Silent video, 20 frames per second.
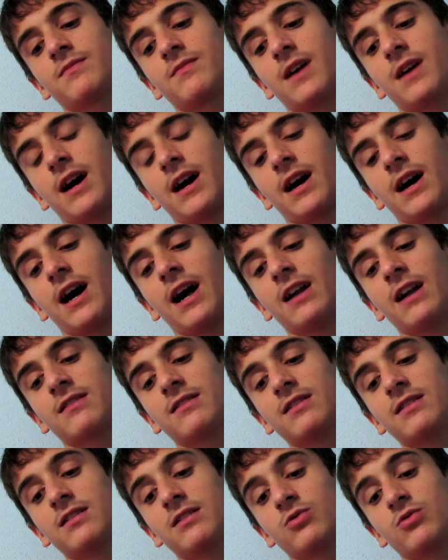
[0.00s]
e,
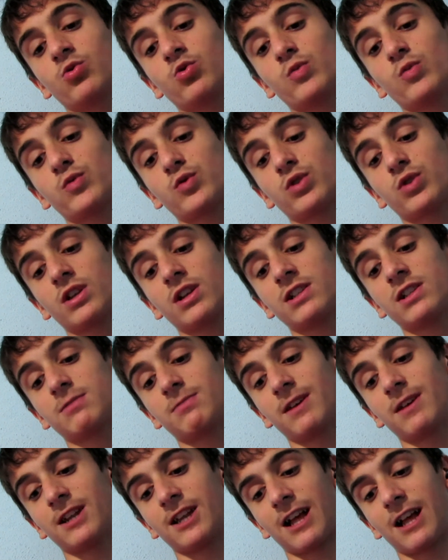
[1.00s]
artık YouTube Türkiye
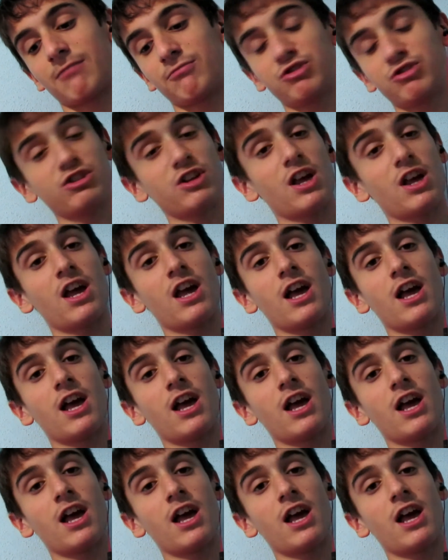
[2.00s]
nasıl bir yere gelmiş.